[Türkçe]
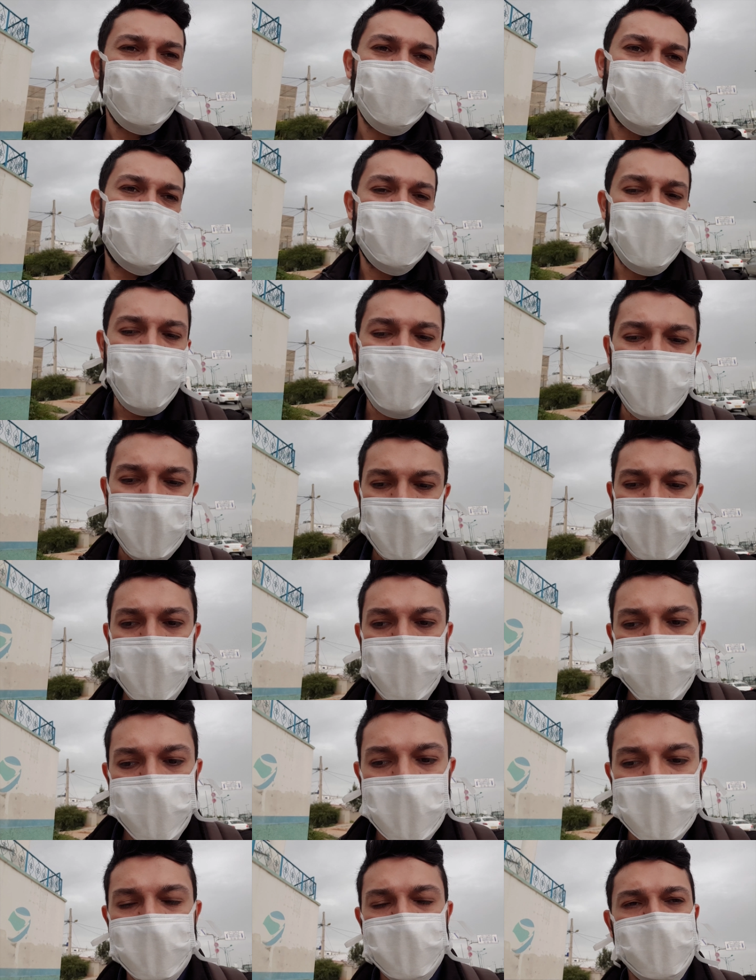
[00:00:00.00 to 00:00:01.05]
işlemini
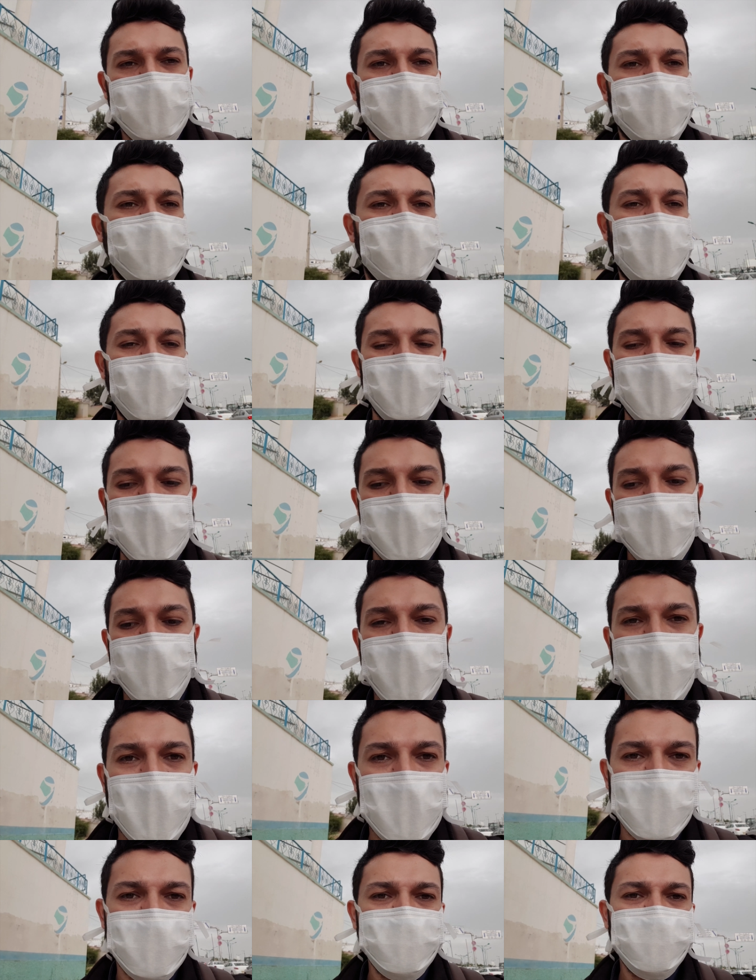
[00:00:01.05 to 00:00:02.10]
yapmadık. Onu da bilgi
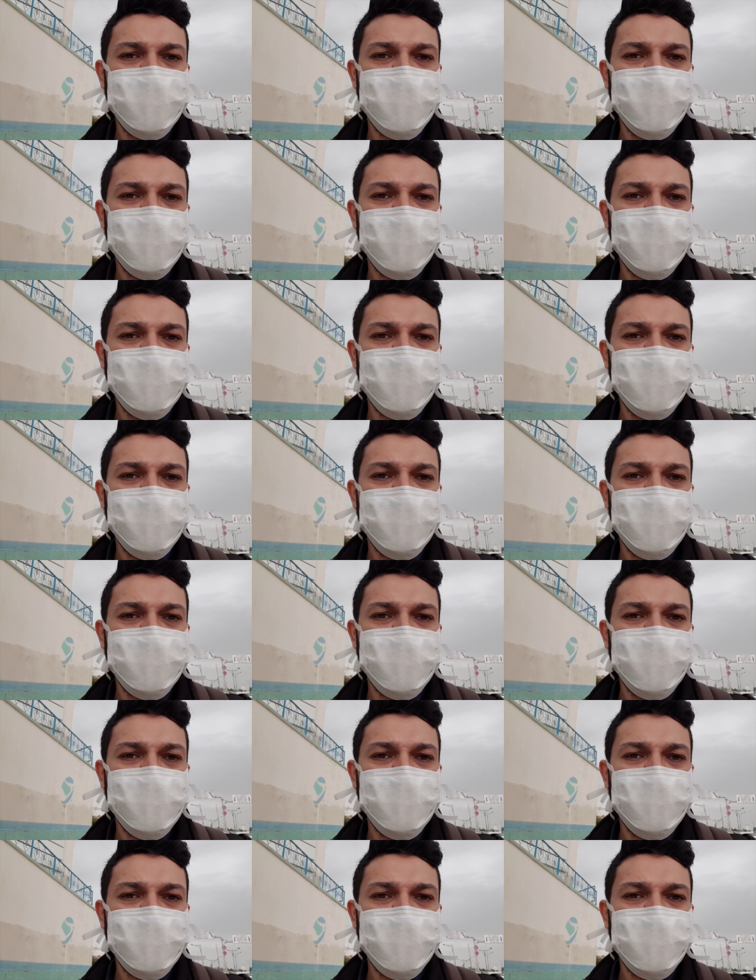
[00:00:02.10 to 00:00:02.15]
verdim.